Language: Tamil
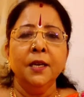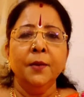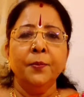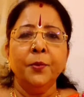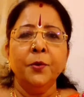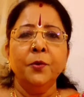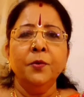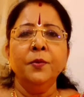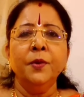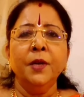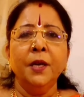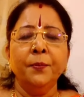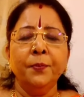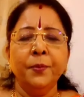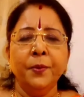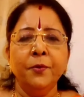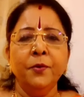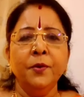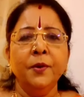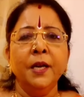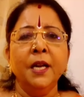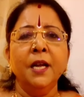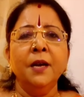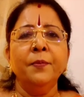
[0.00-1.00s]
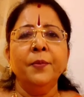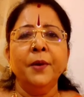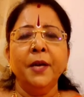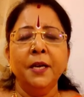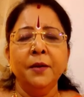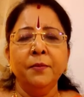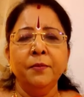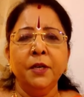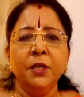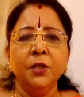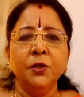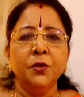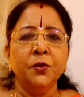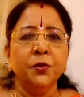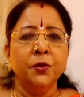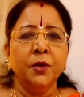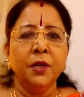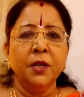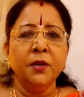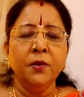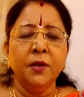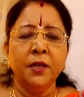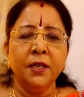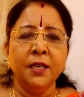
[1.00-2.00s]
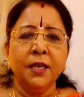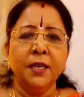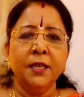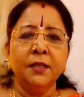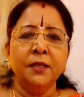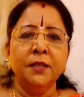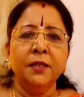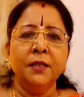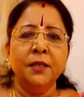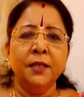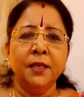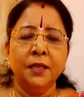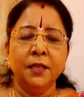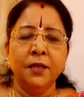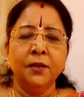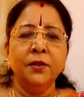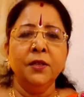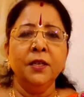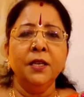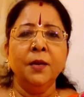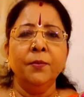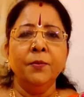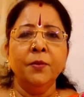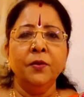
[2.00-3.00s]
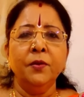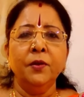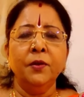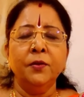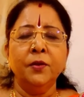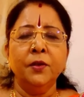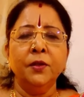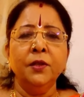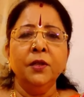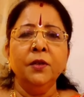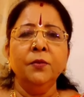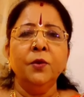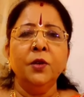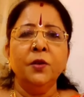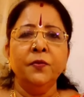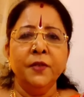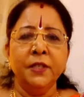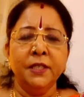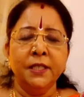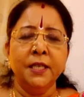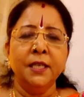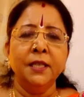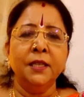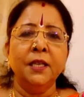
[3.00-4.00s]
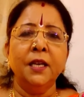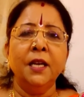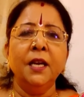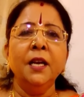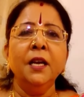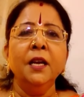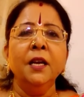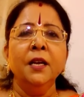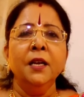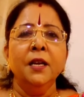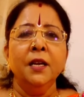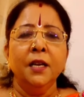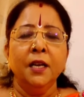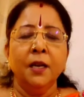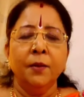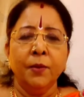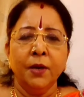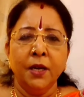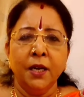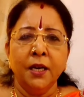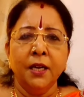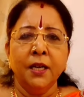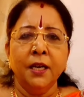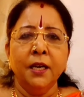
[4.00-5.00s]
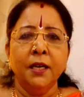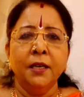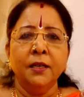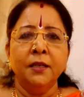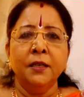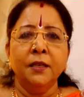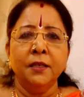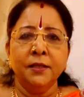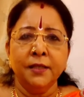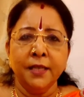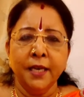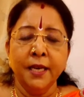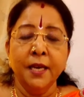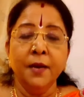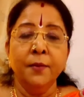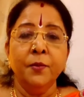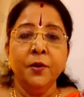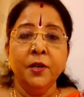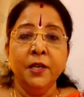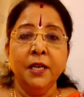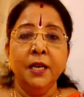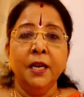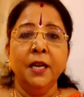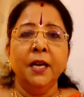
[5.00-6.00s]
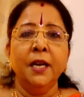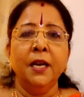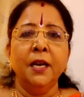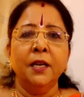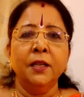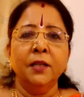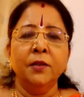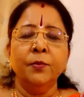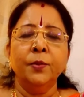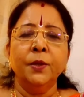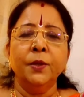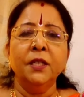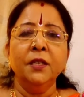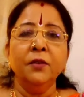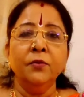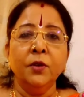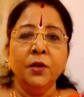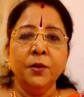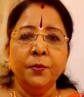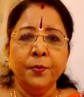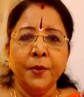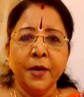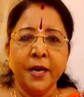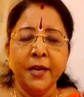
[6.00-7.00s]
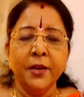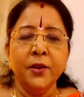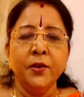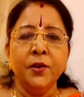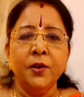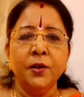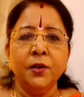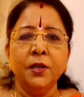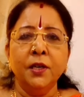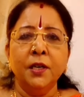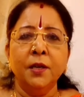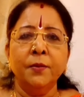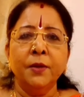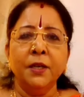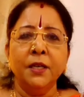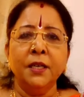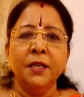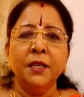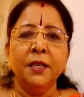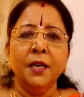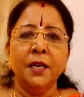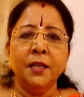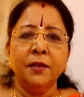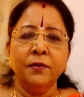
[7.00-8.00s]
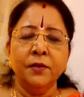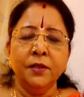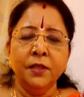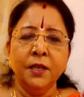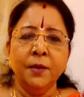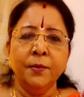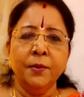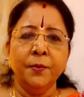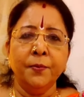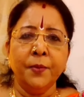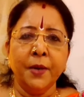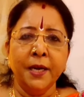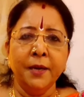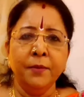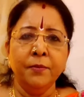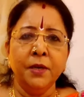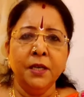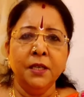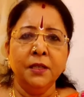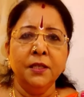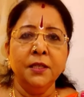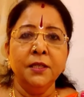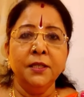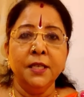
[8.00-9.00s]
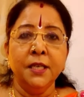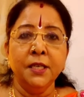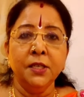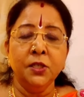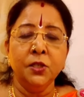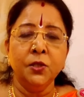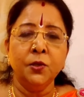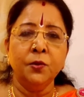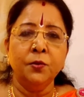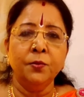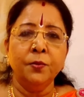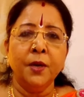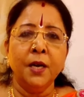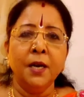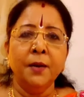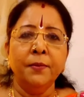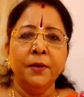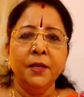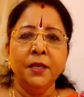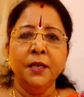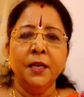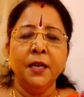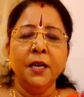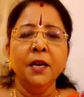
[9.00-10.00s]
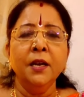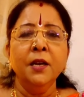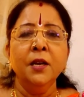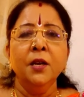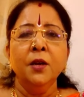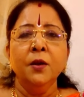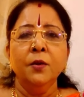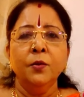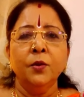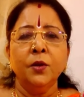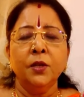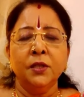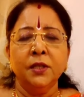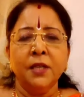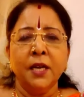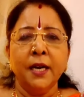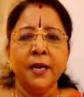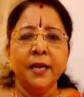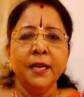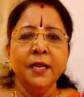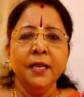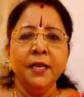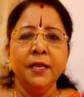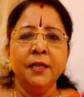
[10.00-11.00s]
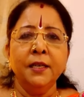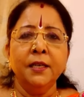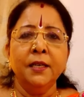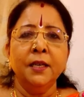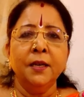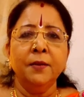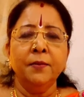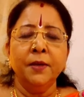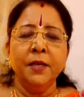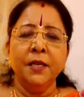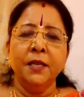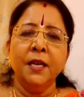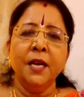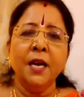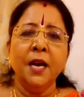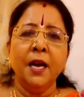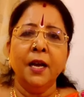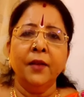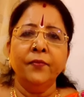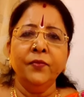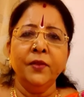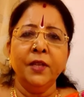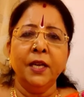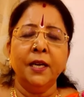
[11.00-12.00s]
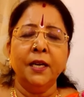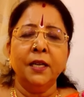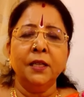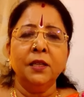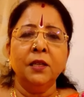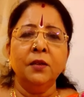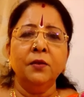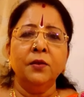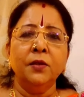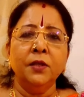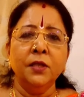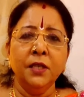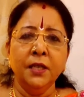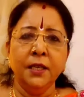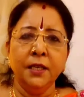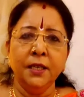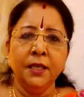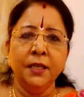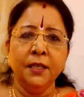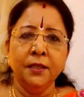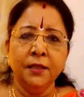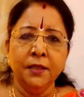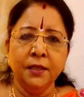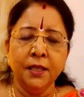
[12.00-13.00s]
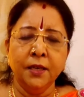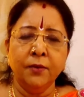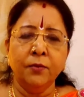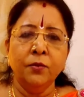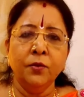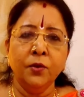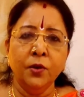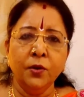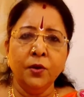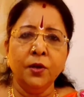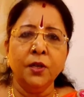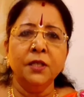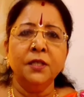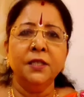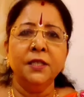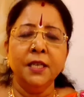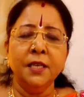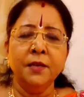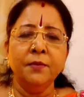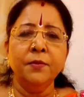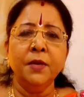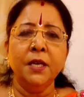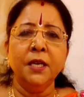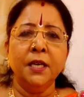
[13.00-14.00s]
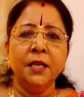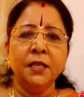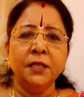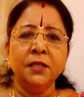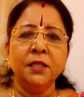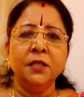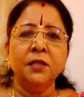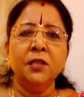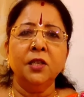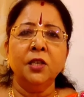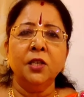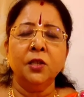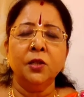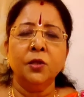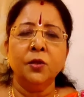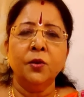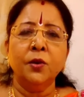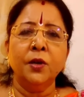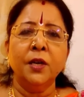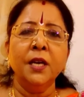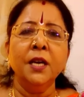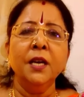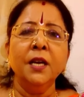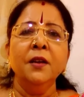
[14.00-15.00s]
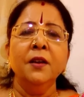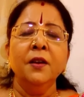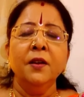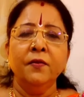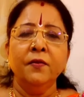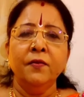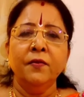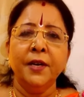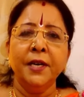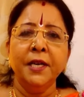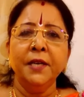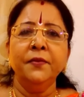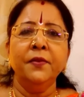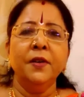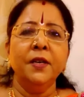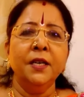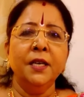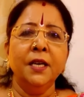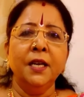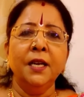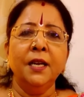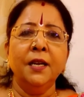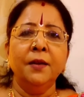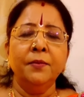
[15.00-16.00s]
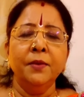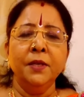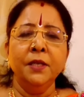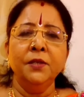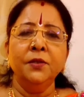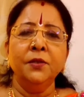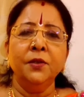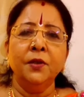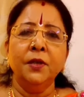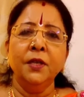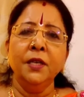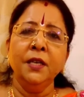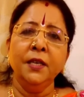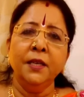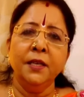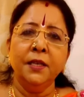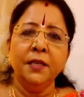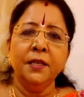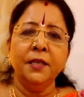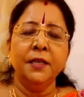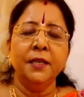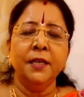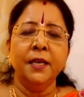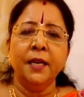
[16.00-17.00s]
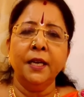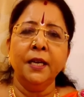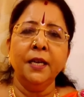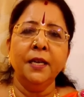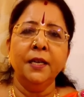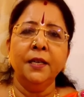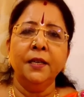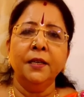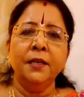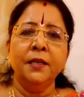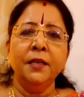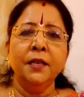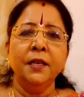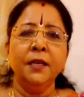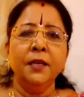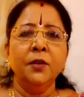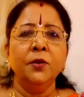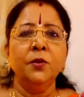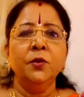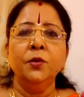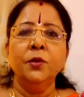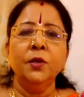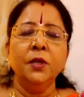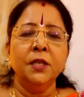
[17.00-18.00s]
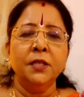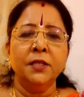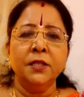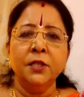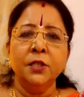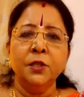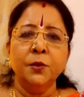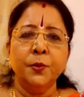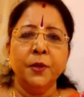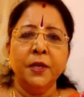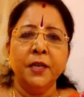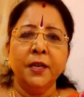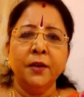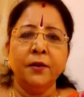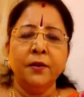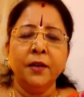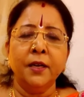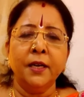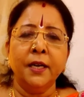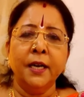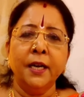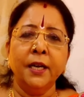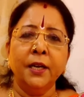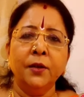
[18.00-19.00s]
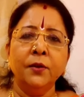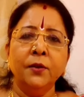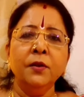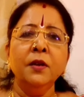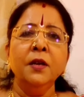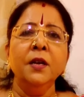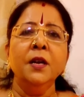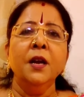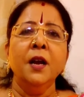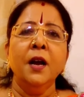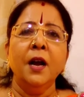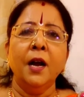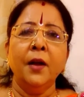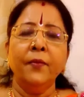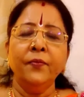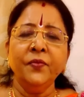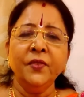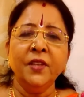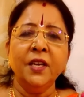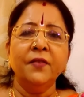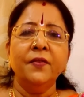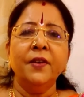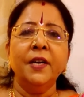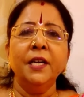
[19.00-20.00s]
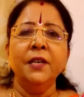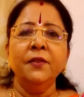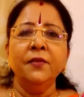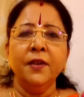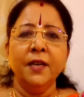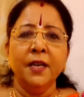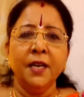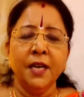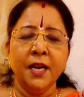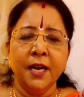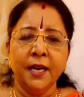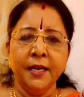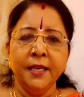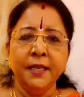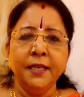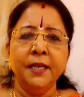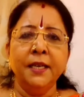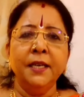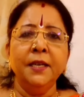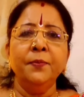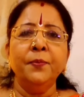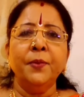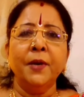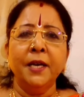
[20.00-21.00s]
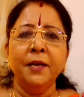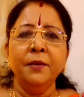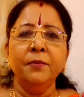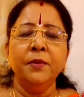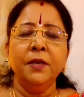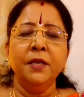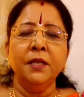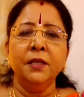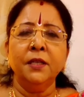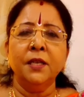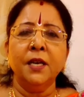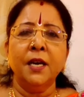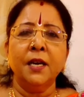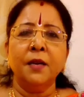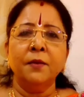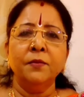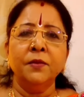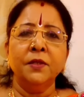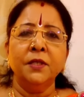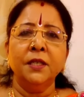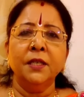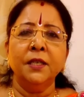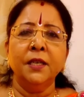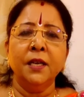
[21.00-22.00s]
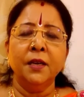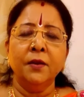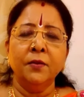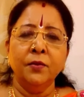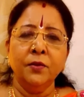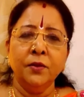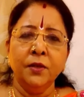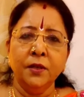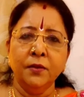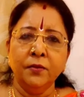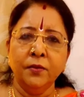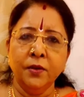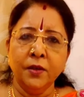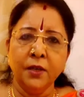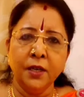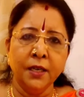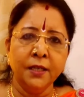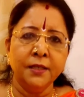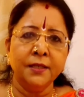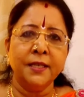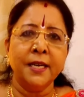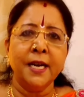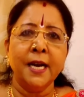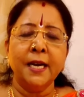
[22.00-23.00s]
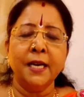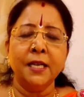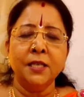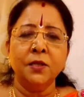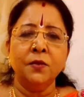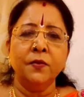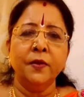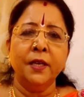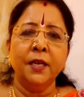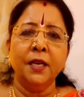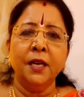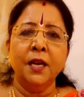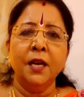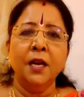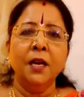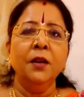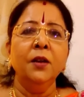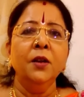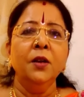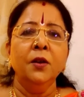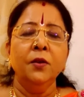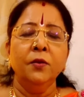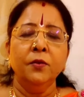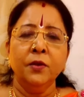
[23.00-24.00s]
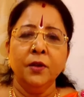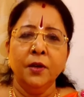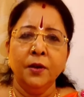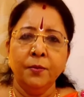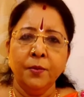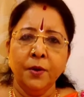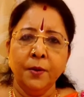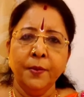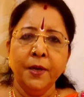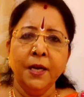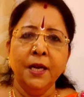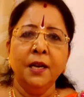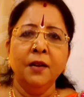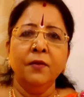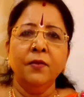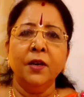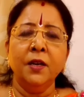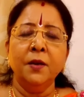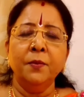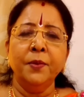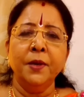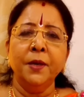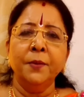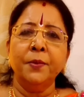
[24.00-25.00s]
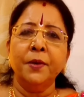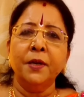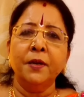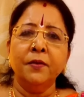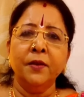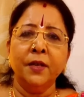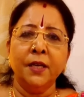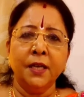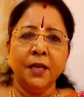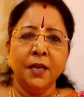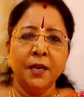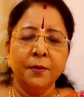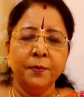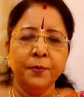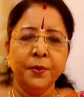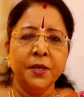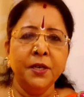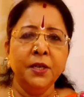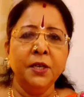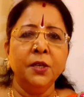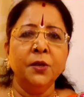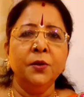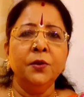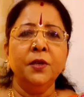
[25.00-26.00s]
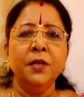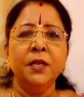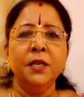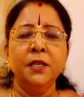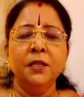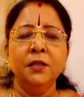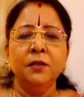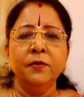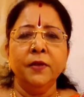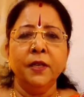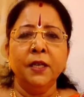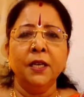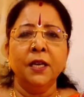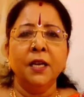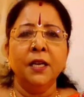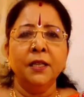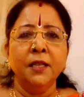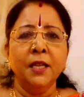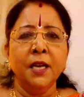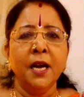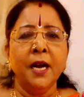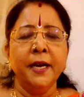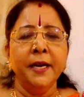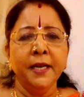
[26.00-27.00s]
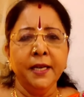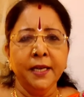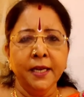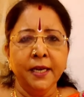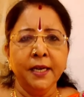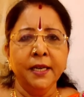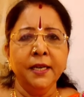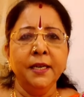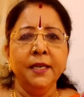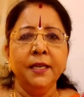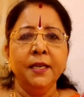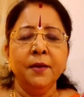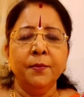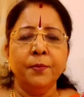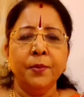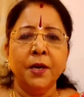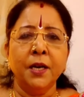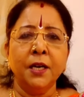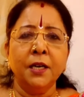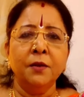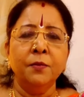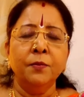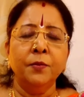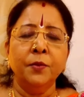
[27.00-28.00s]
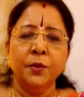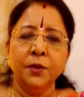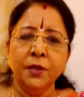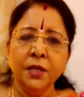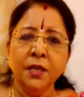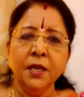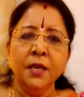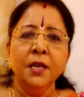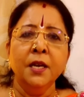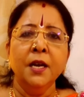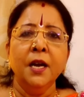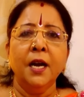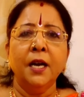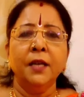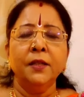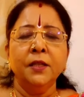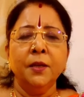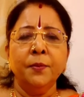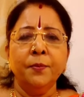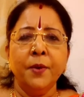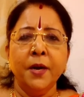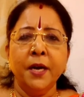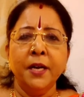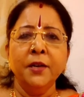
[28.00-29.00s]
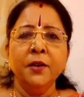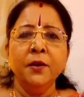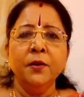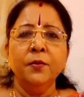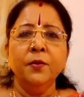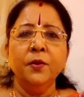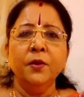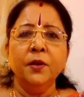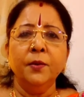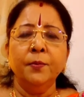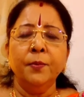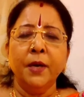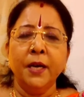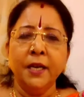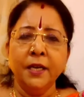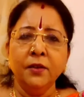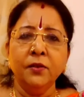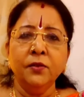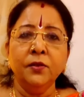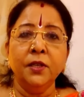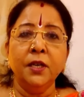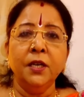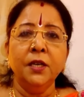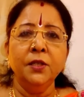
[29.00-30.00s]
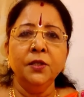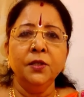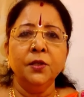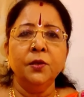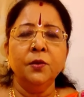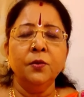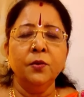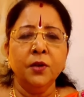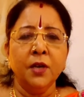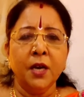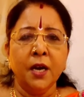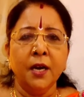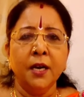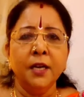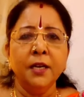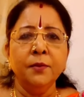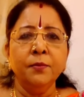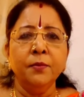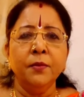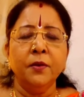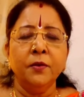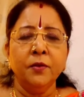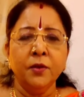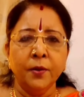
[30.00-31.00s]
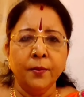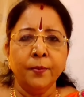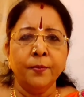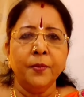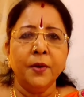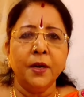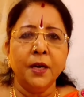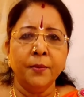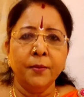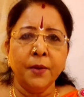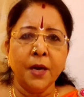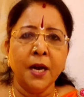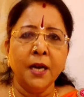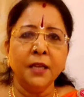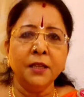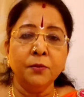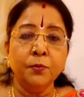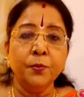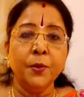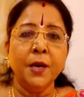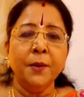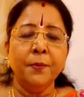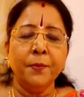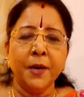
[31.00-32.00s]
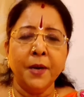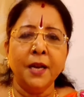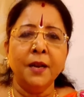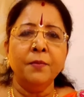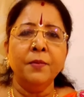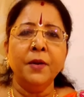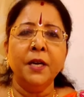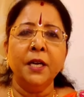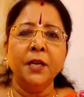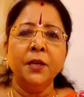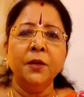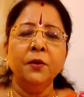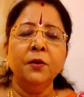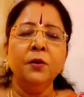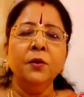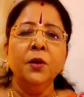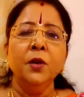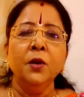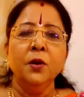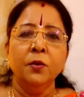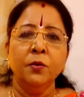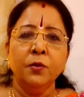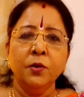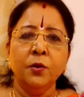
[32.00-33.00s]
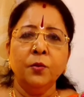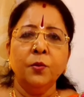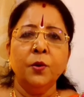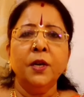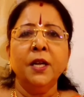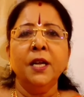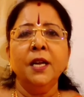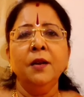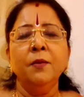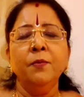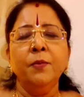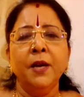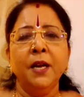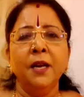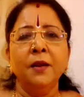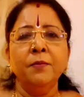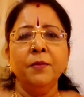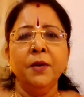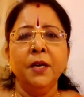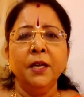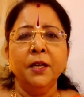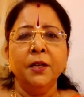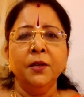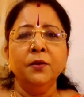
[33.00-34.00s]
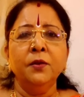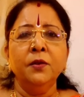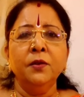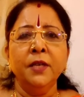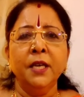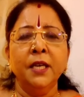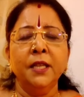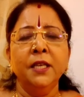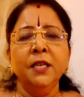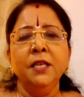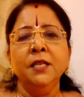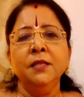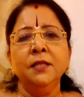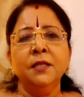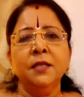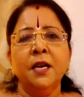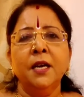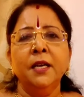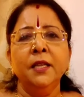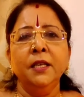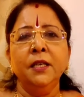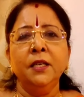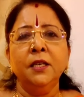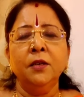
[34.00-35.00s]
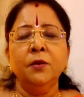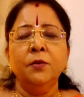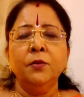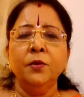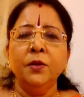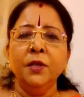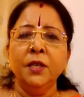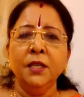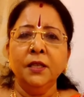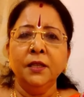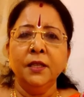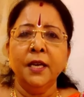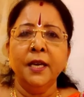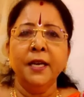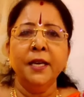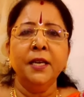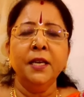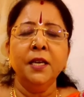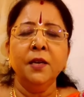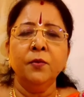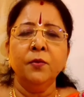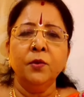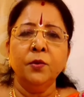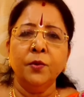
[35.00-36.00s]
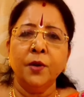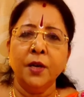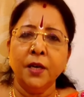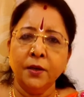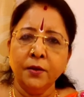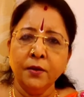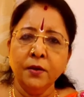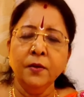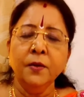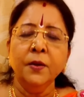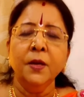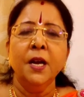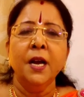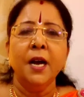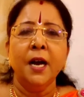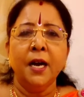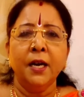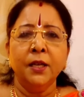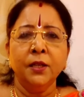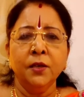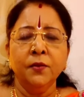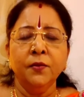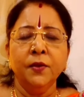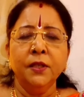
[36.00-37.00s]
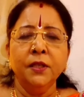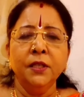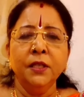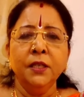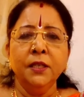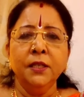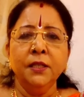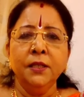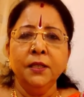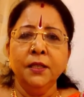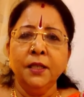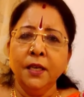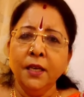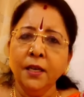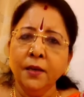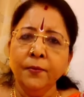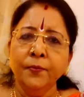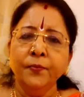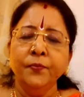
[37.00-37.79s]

எப்பவும் எப்பவெல்லாம் பயன்படுத்தணுங்கிற ஒரு கருத்து இருக்குது அதாவது நம்ம உங்களுக்கு வந்து ஒரு விஷயத்தில் நம்மளால் செய்ய முடியல அதை பற்றி ஒரு பயம் இருக்குது நமக்கு அதை வந்து நம்ம பயன்படுத்தி ஜெயிச்சிருவோமா அப்படிங்கிற ஒரு தடை இருக்குது அப்படின்னா அந்த இடத்துல வந்து நீங்கள் இந்த உங்களோட ஜென்ம நட்சத்திரத்தோட வடிவங்கள் அப்படின்னு சொல்லி இருக்குது நிறைய இருக்குது நீங்கள் கூகுளில் சர்ச் பண்ணால் கூட கிடைக்கும் அந்த வடிவங்களை அடிக்கடி பயன்படுத்த ஆரம்பிச்சிங்கன்னா உங்கள் உங்களை ஸ்டேட்டஸ் வைக்கலாம் உங்கள் மொபைலில் வால்பேப்பராக வைக்கலாம் பிரிண்ட் அவுட் எடுத்து வைக்கலாம் இதெல்லாம் அடிக்கடி நீங்கள் பார்க்கும்போது அந்த பயம் உங்கள் பயம் தெளிஞ்சிடும் உங்கள் ஆன் உங்கள் ஆத்மா பலமடையும் உங்கள் உடல் பலமடையும் எதையும் சாதிக்கக்கூடிய தைரியம் உருவாகும் அதை வந்து இந்த